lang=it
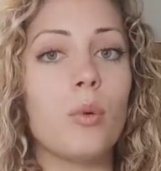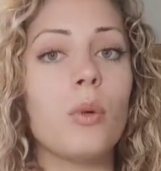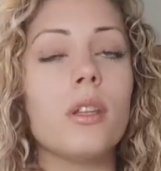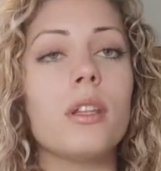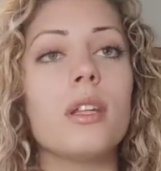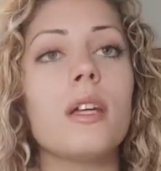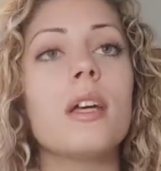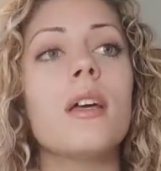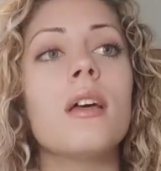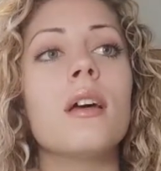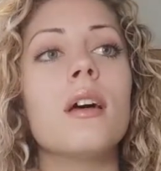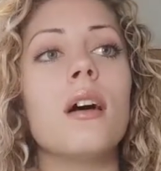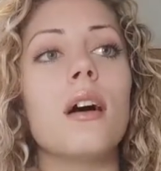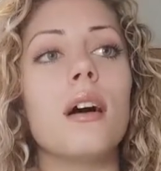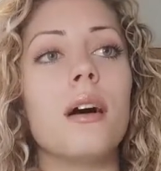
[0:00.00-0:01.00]
Quindi
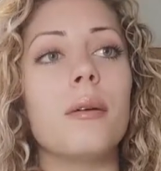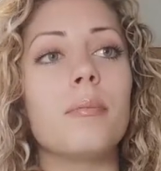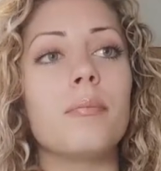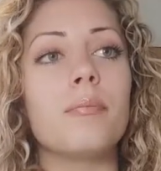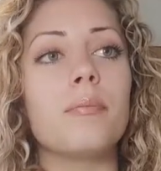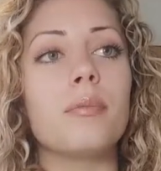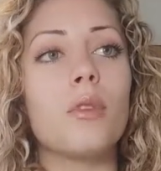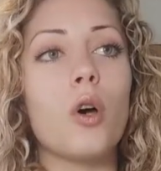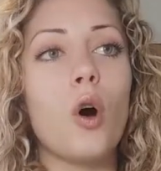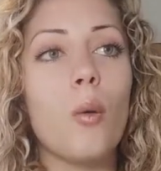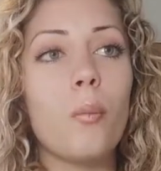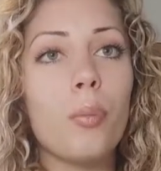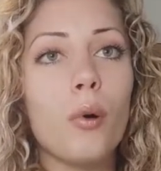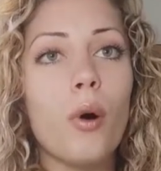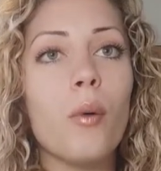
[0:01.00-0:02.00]
ehm,
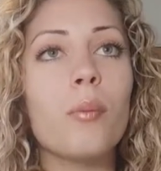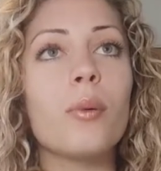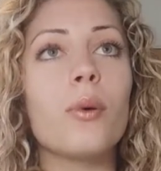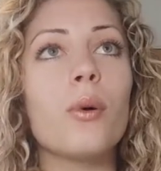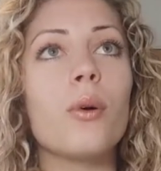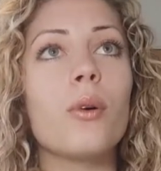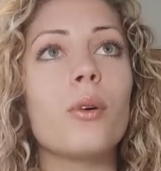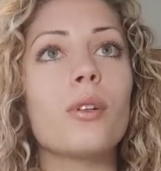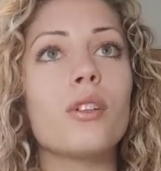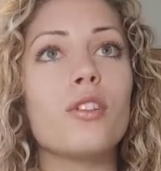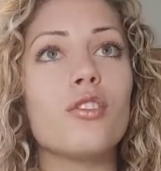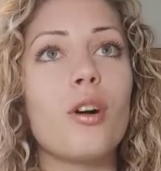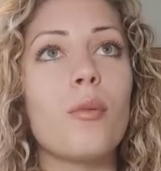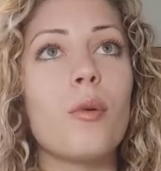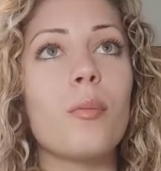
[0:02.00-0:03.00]
ho proprio,
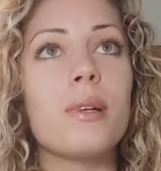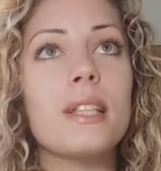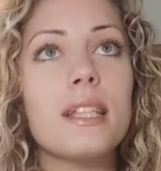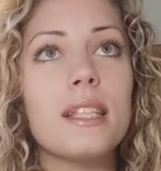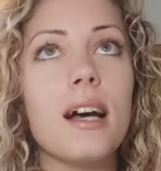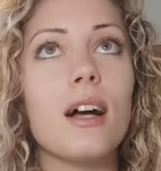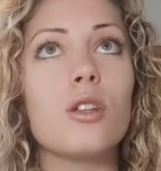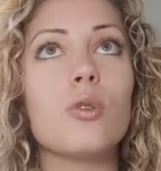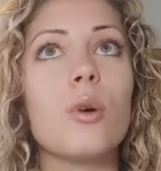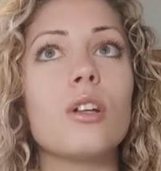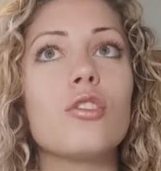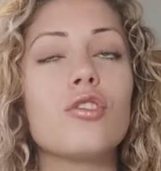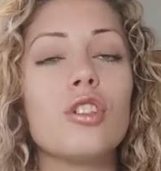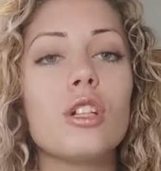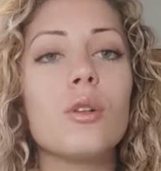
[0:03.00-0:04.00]
diciamo, pensato a
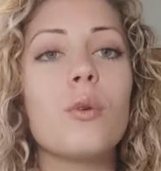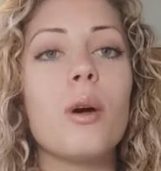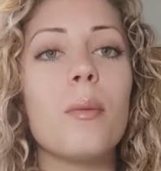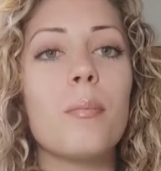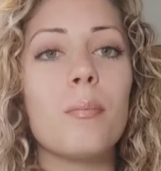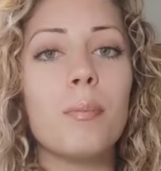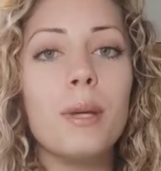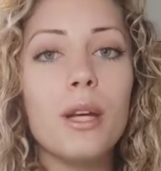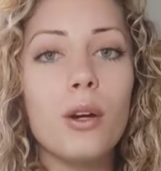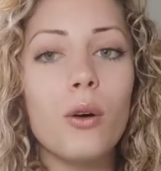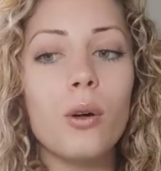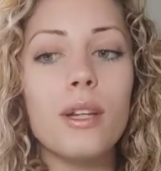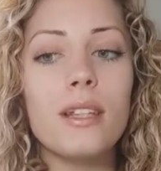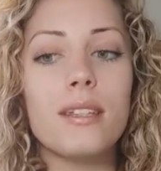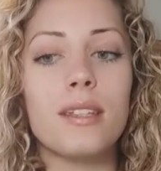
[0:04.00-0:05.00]
cinque
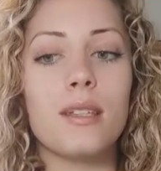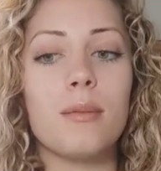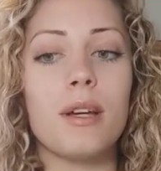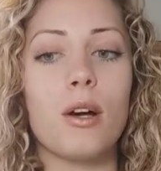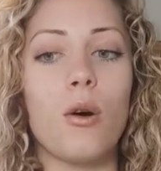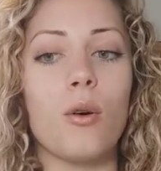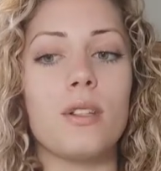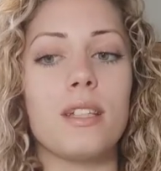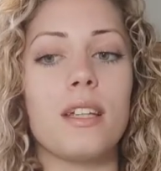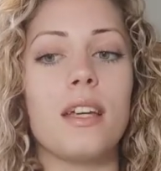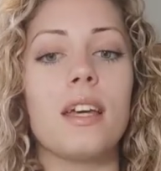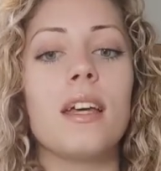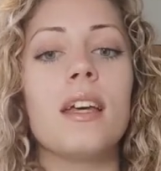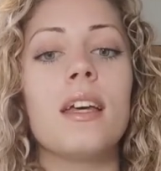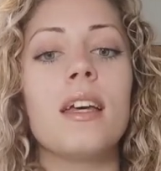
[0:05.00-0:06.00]
piccolissime cose